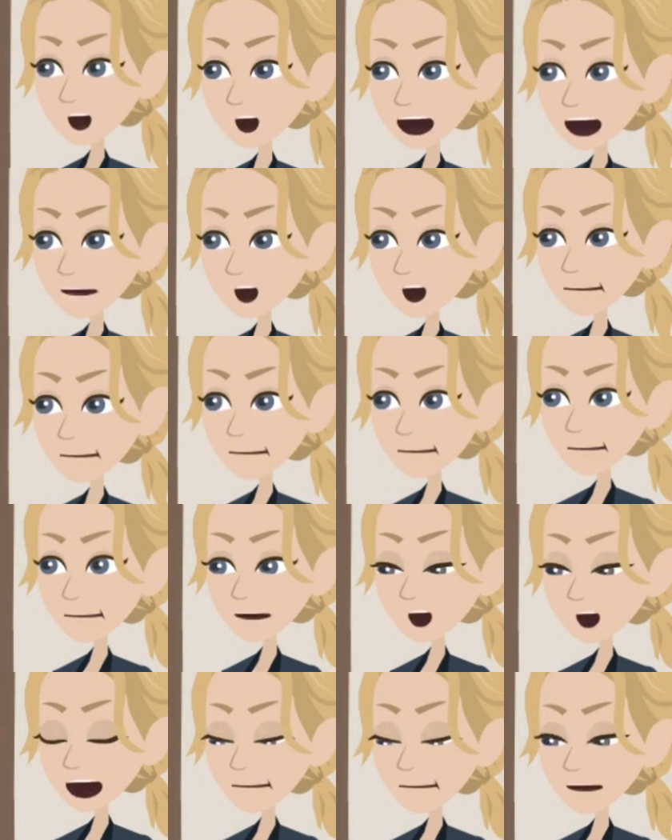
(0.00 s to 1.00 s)
主な
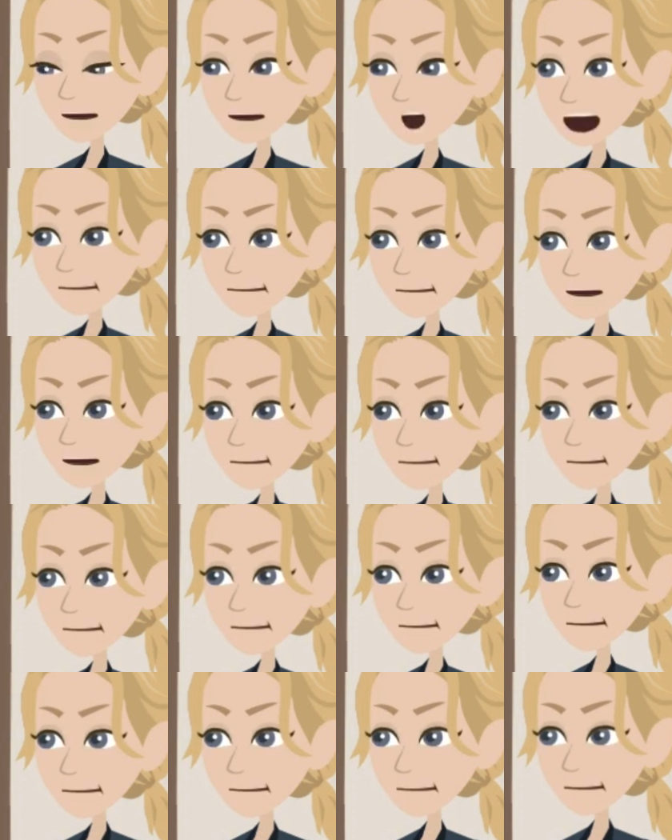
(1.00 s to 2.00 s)
収入源を
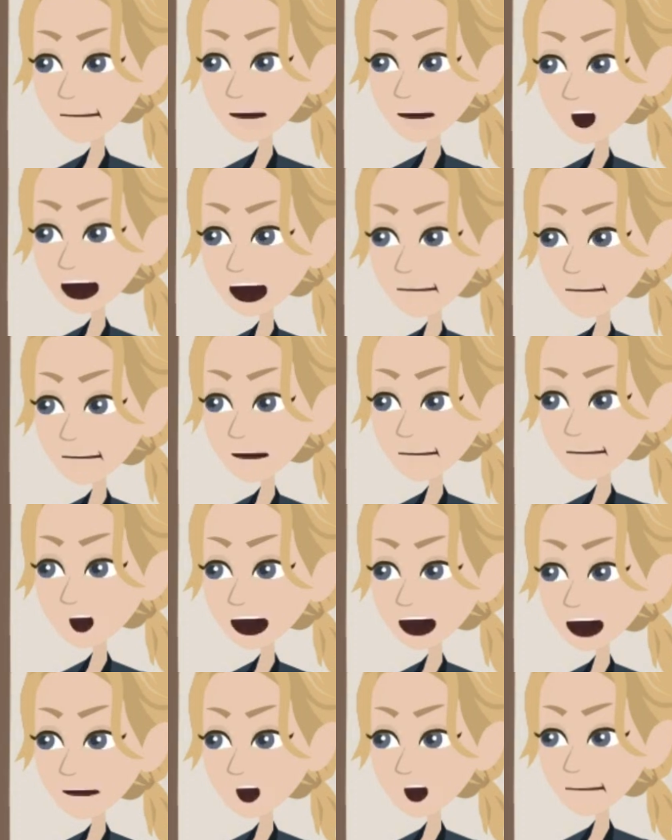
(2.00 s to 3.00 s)
年金に頼る
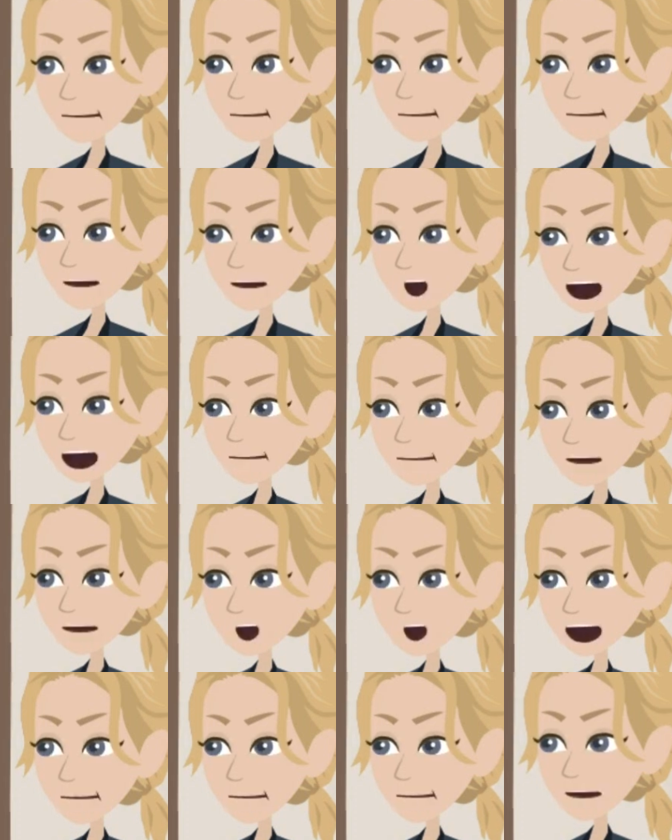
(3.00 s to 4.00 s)
高齢夫婦世
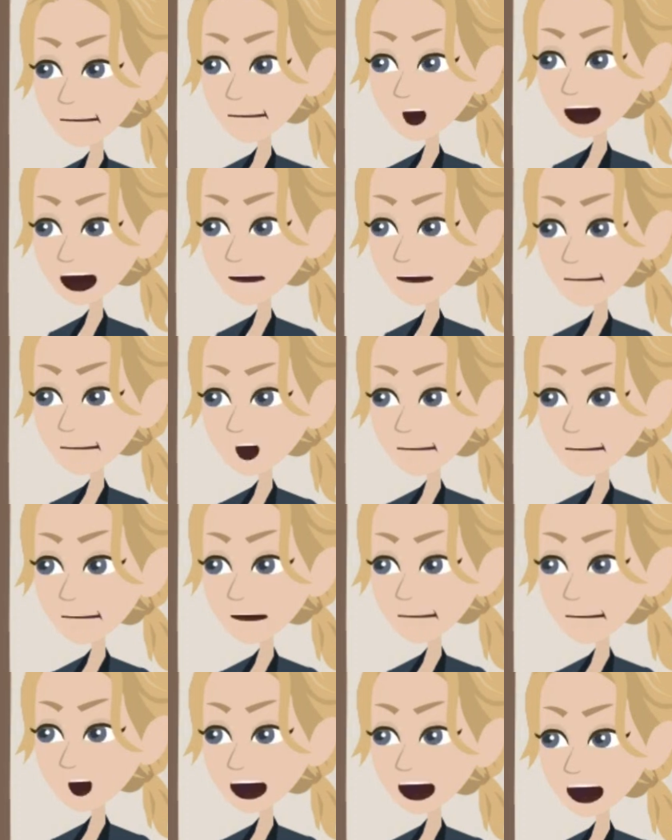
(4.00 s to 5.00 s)
帯では、
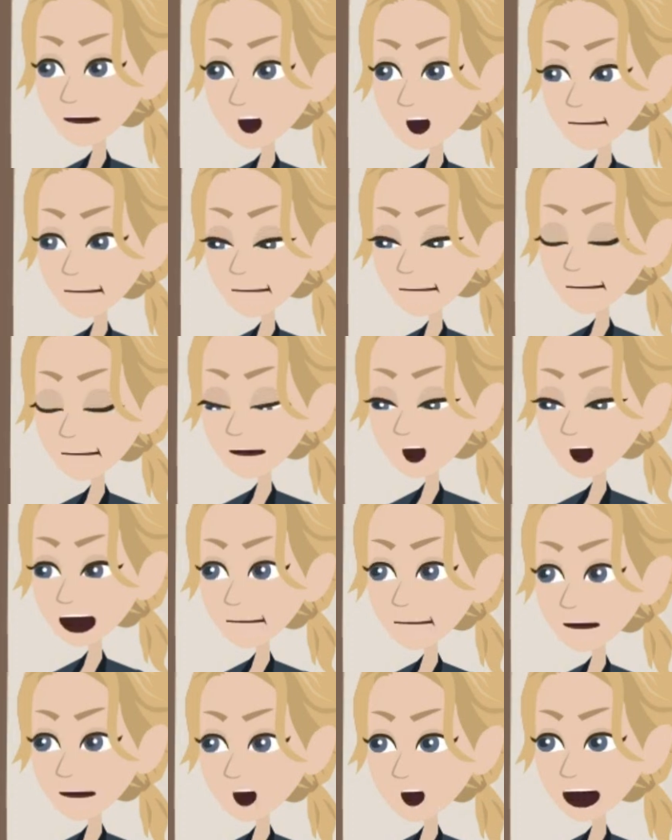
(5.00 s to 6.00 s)
毎月およそ
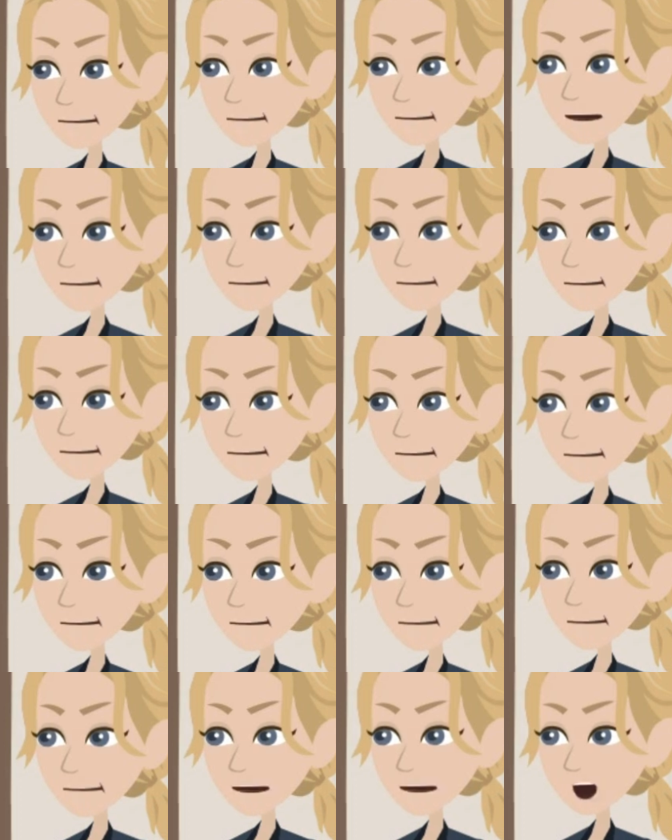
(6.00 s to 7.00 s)
5万4000
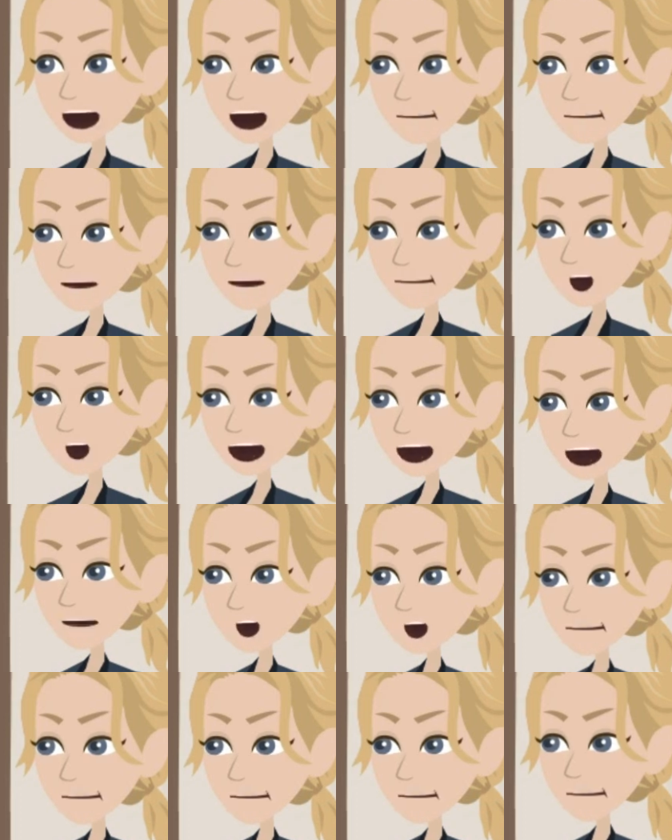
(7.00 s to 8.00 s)
円が赤字に
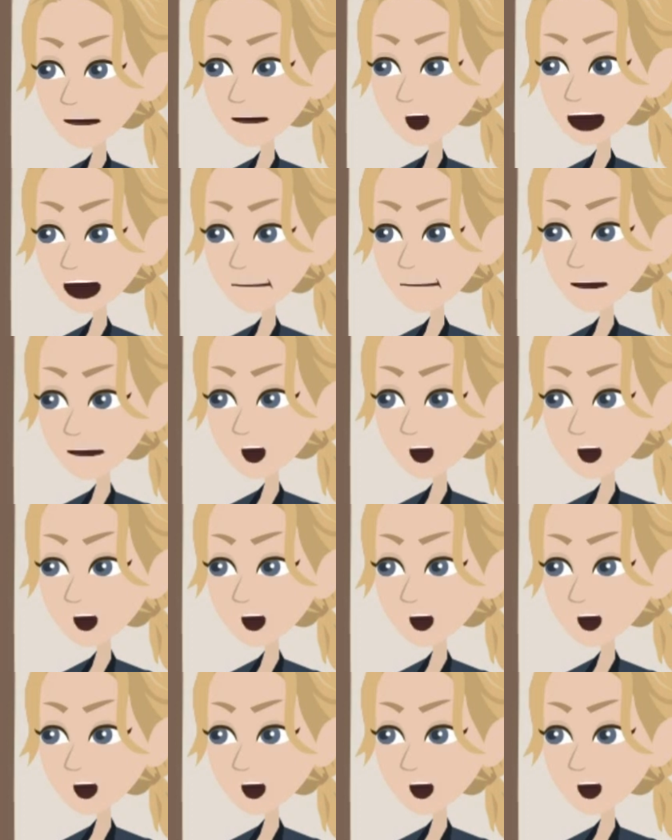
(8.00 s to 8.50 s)
なっています。